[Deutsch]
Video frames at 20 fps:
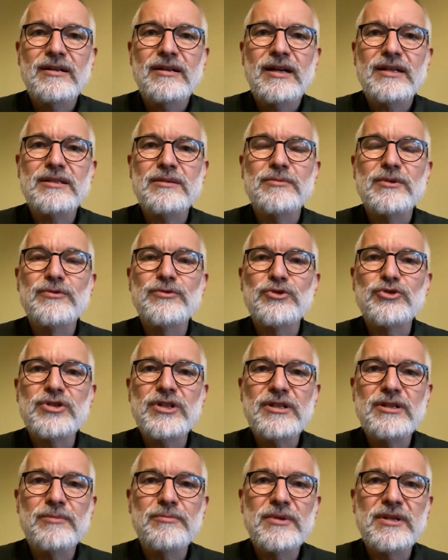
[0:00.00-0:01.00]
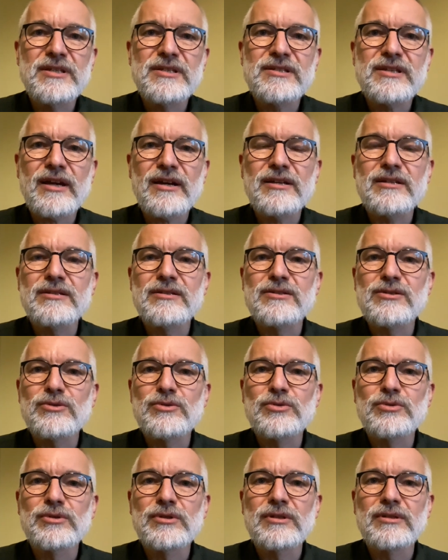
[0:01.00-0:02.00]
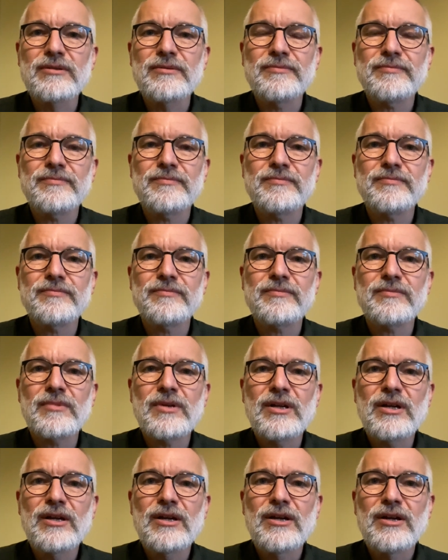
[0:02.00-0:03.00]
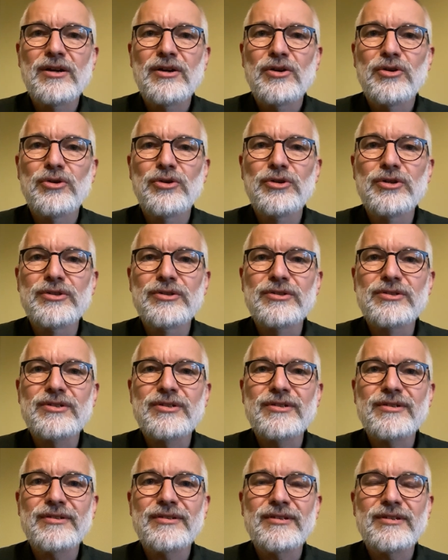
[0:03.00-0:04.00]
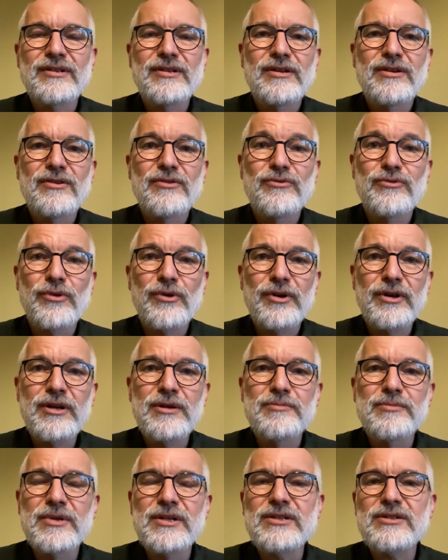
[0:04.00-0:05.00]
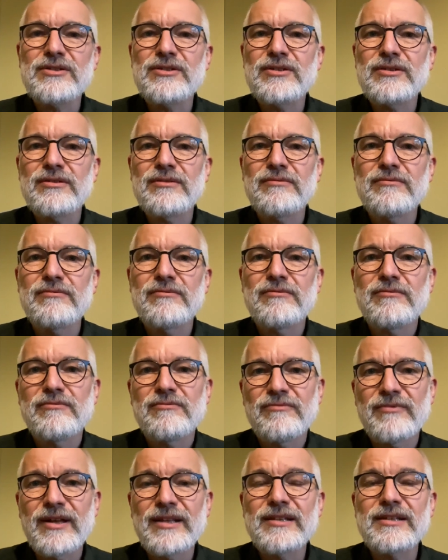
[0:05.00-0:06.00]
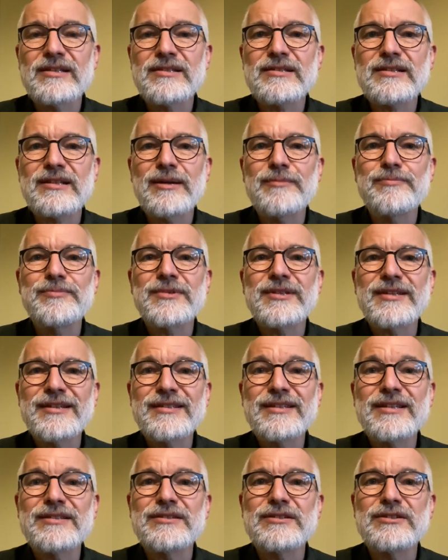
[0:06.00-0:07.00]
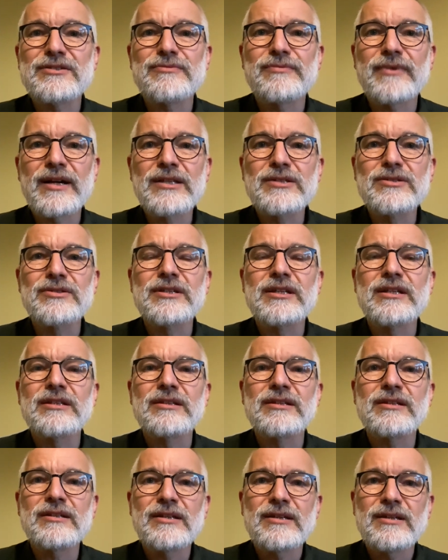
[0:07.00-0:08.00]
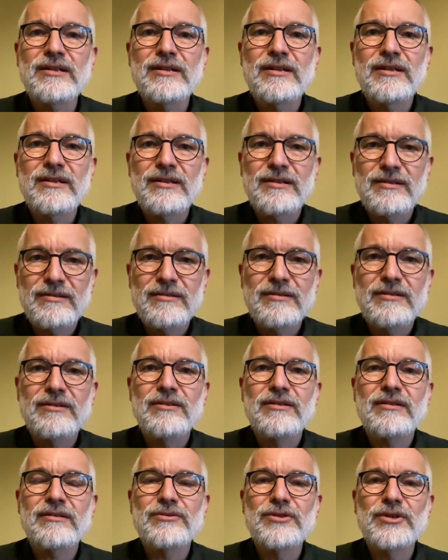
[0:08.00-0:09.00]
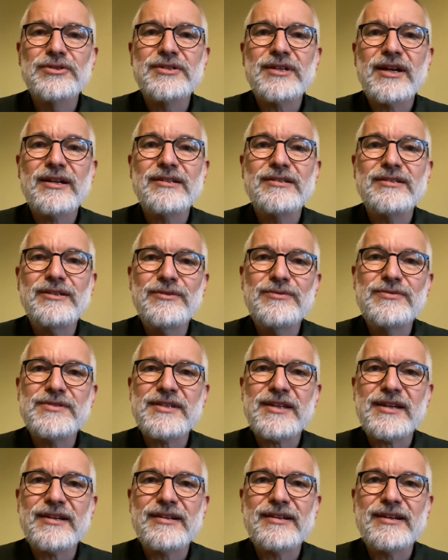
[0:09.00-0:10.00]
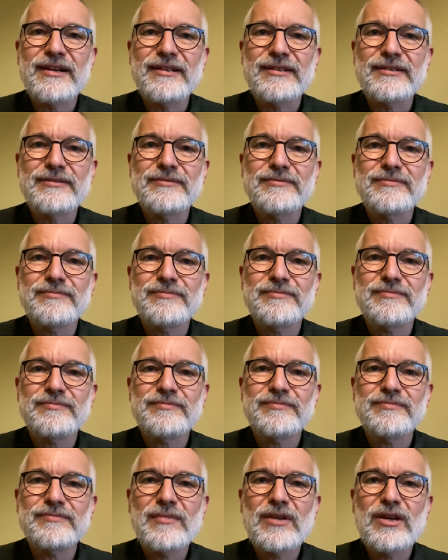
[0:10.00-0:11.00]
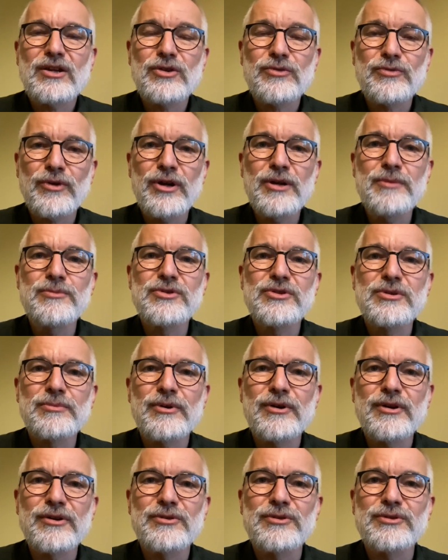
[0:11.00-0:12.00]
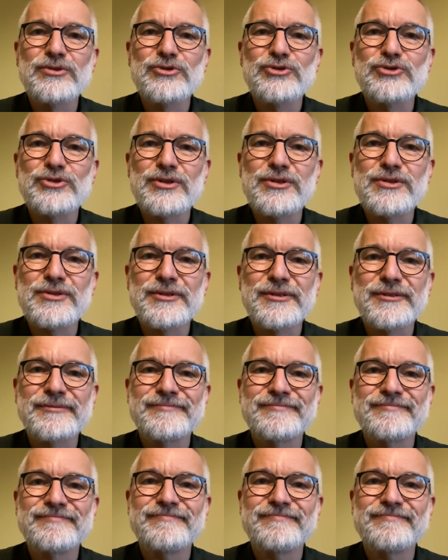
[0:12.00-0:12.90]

hatte mit verschiedenen Ministerien zu tun und freue mich, wenn das klappt, dass ich weiterhin dort aktiv sein kann. Ich freue mich über eure Unterstützung.